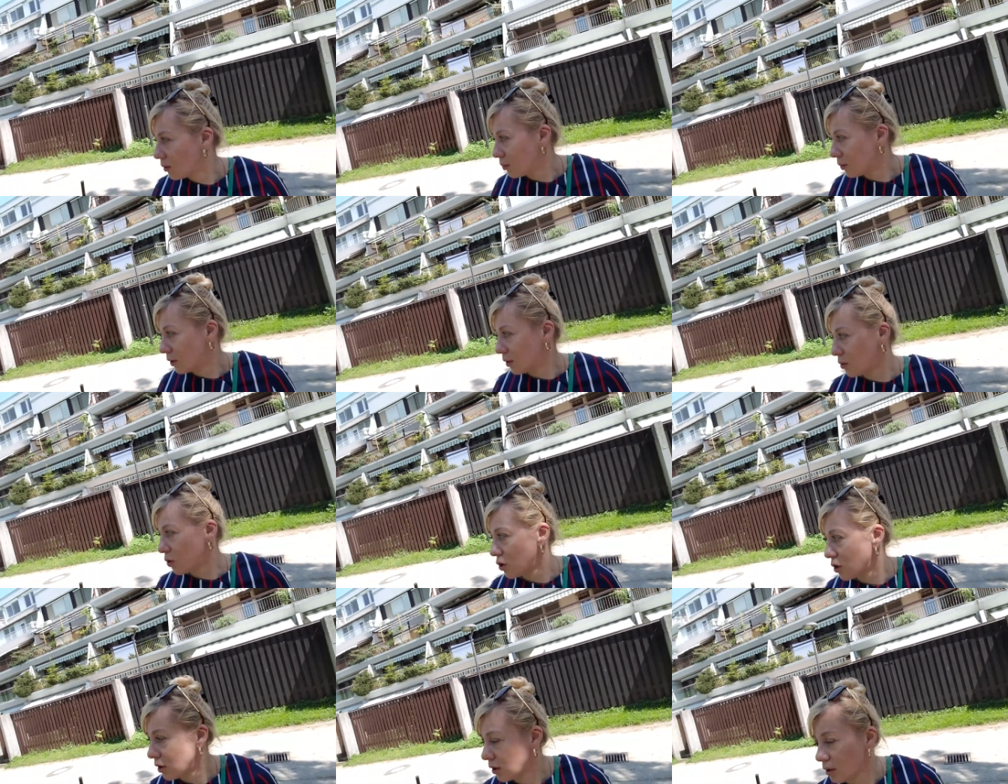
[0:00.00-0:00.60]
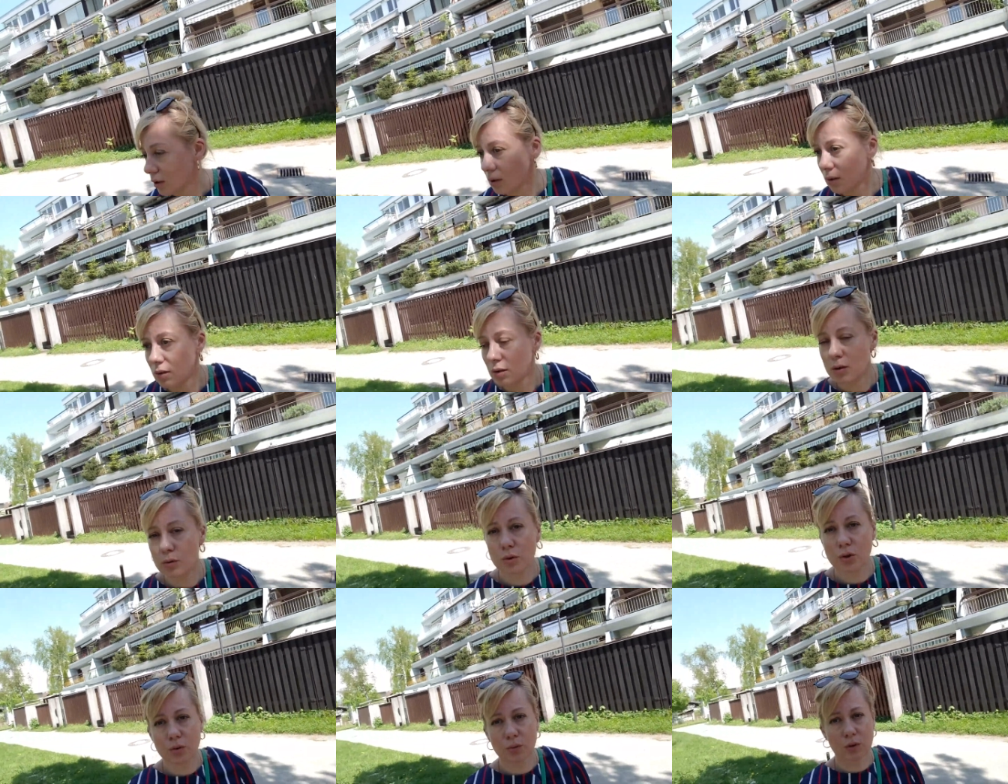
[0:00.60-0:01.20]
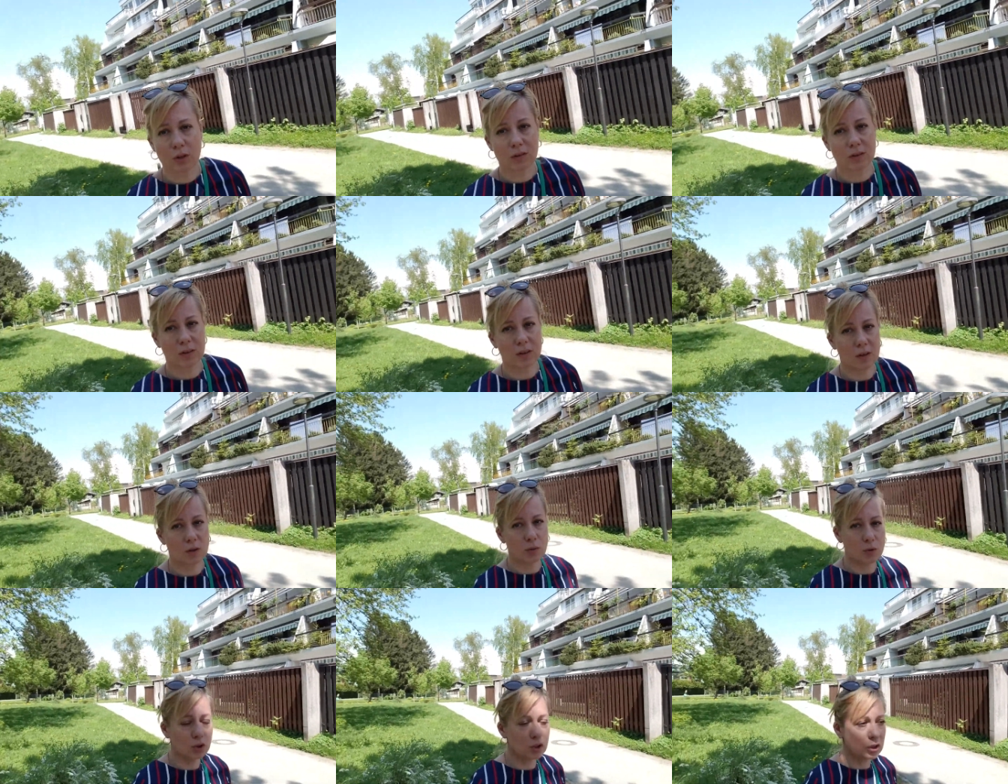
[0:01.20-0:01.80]
потому что люди у нас
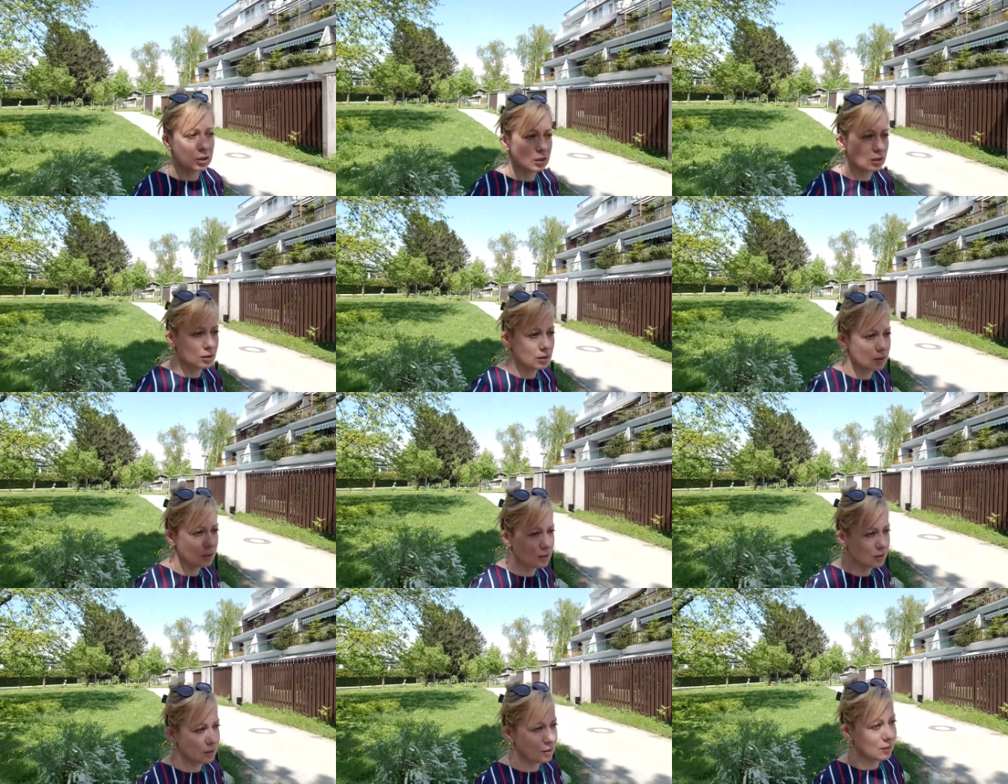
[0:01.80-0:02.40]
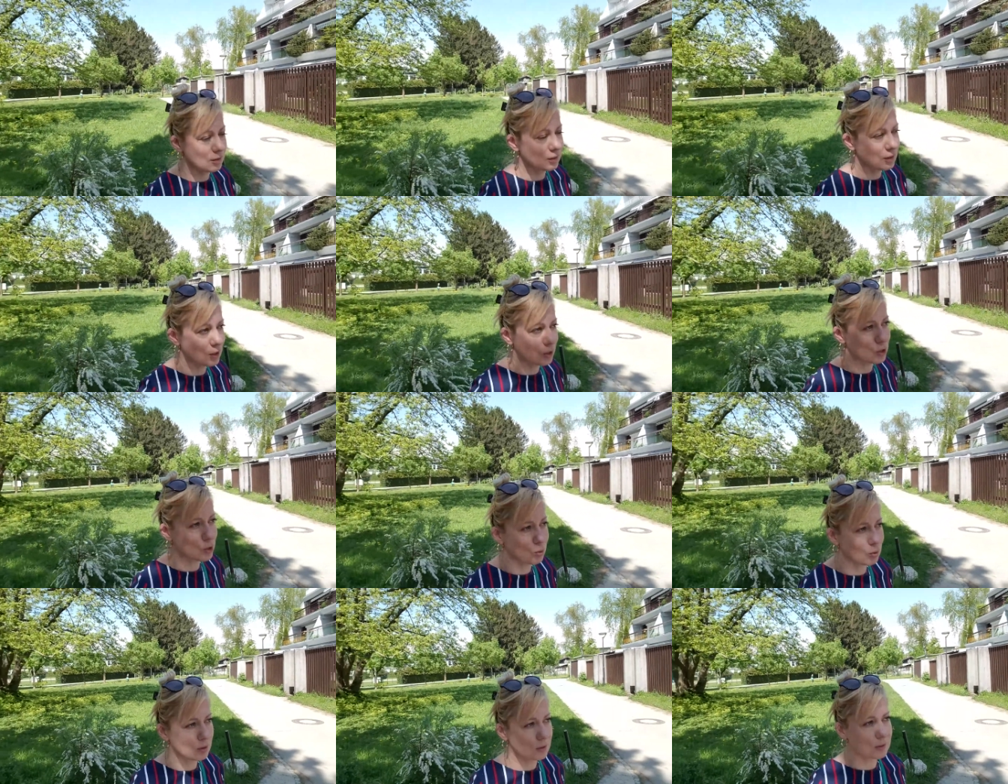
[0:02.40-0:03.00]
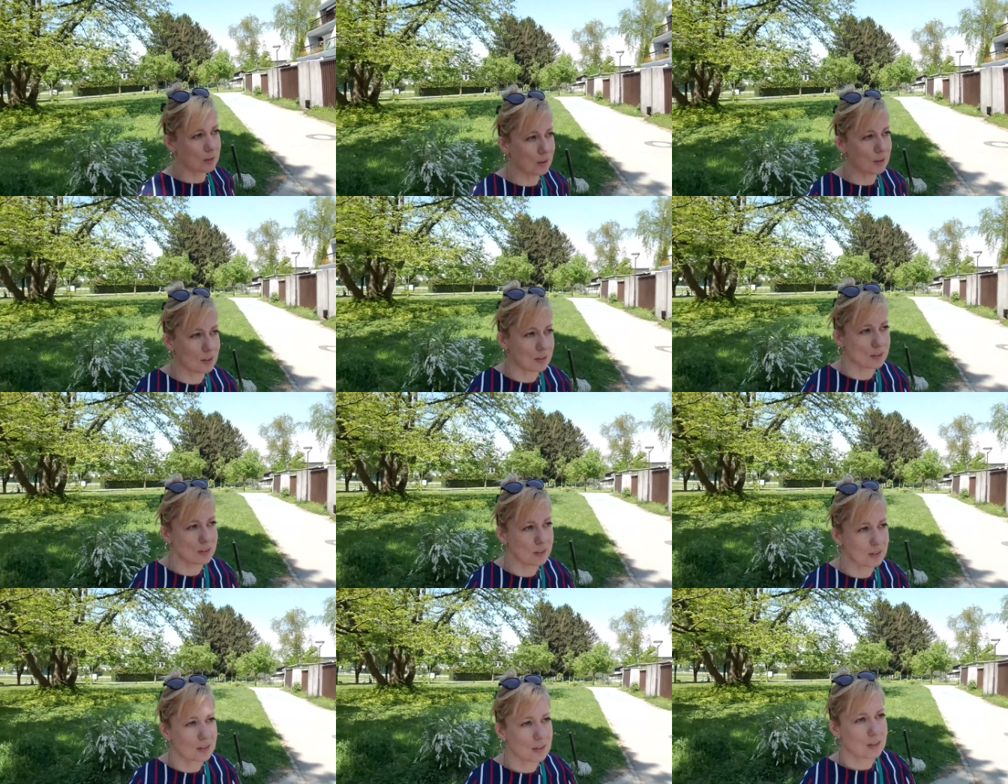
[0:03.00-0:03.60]
хорошие. Единственное, что
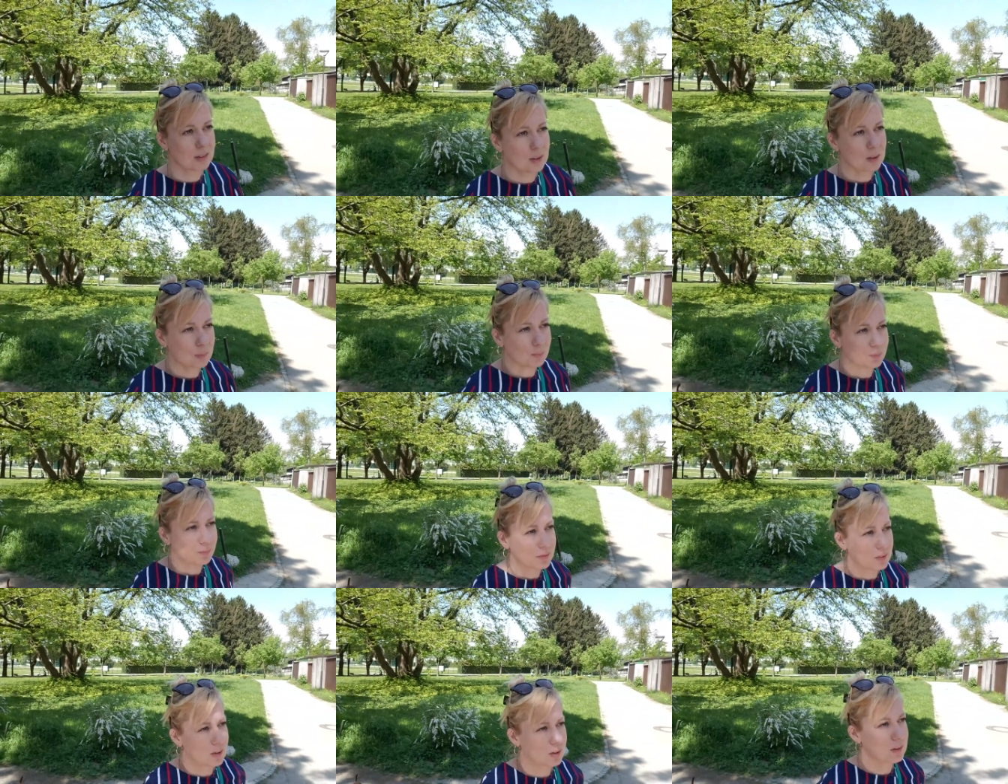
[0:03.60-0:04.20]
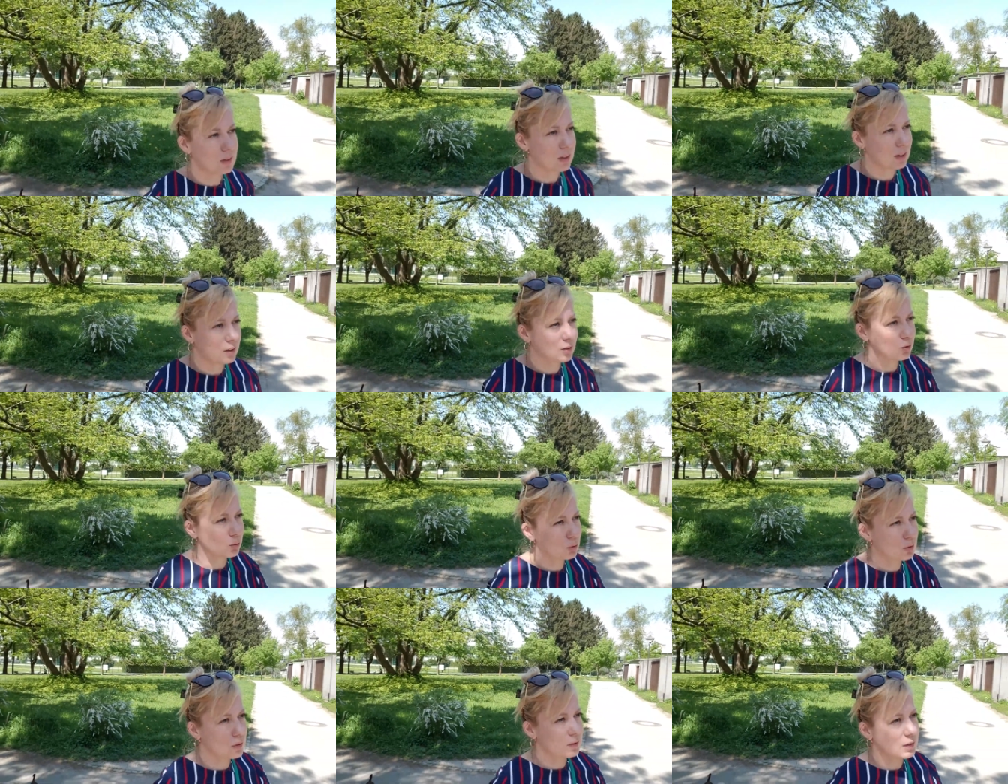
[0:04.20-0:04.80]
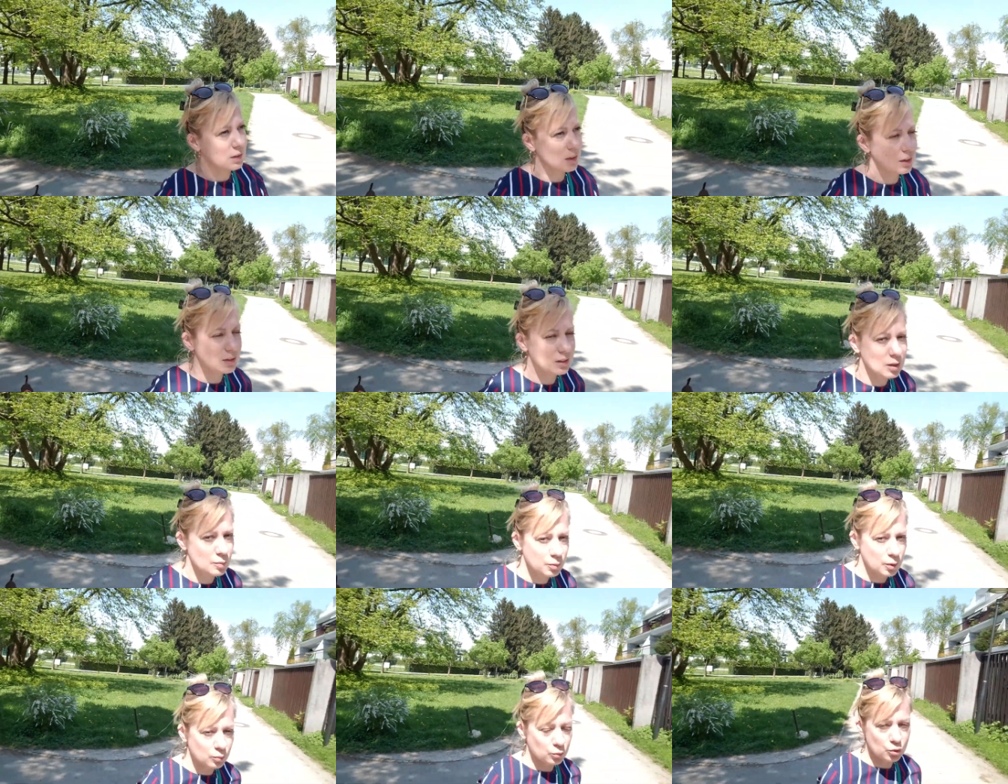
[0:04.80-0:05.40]
осталось страны,
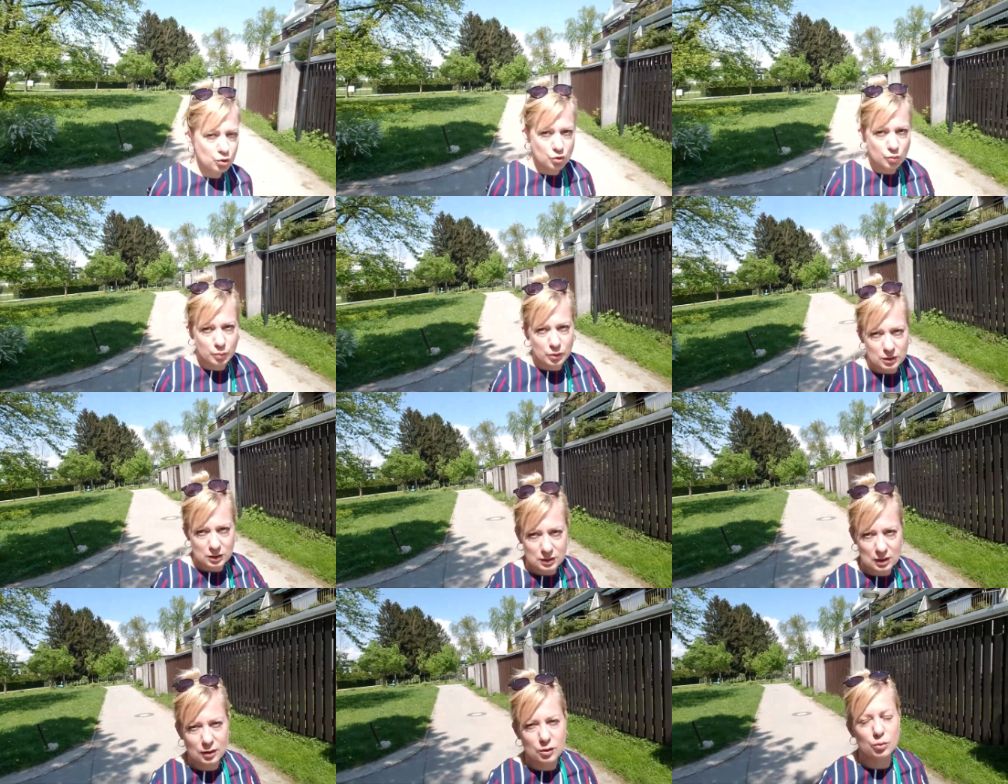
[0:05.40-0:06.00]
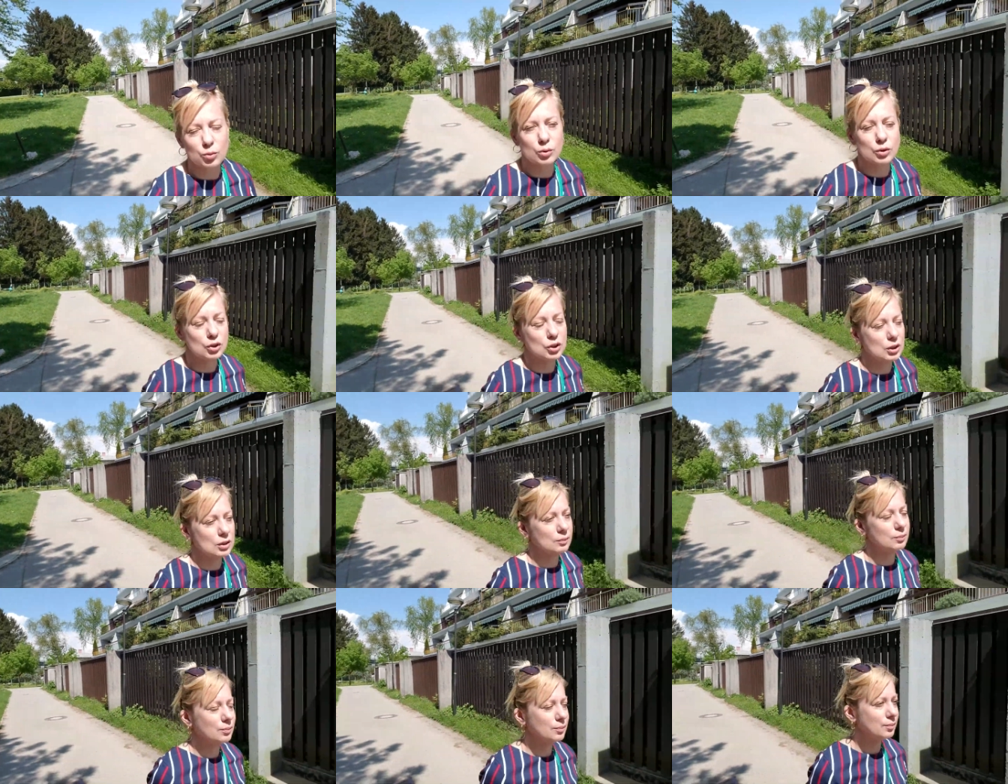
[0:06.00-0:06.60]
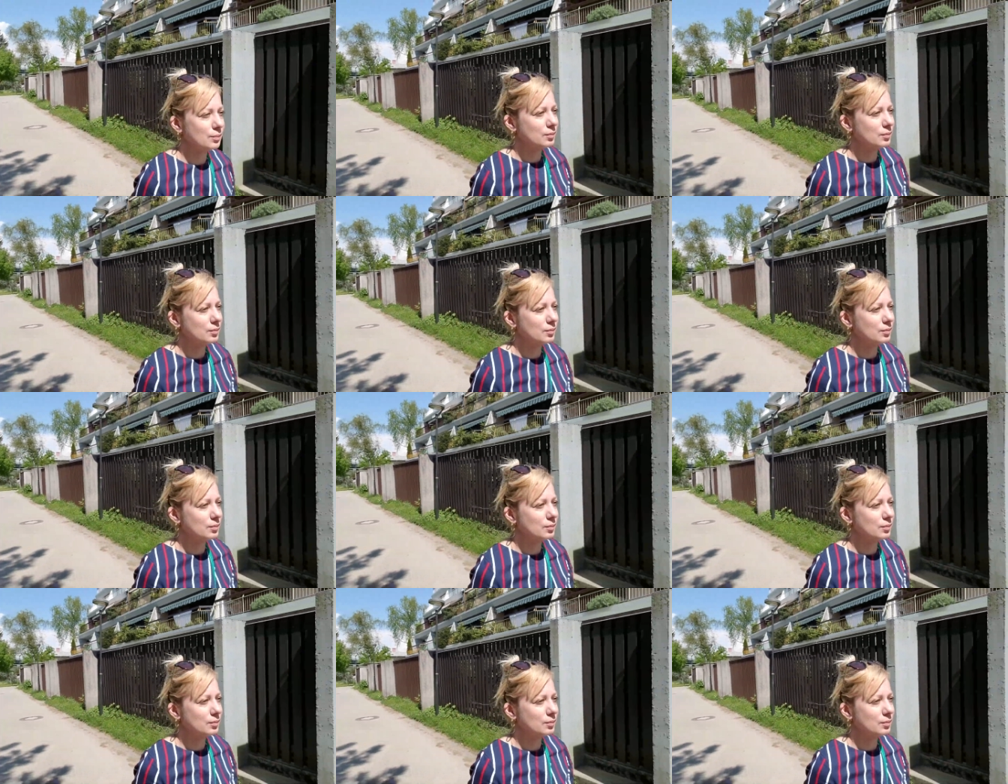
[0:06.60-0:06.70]
стране помочь быть такой же.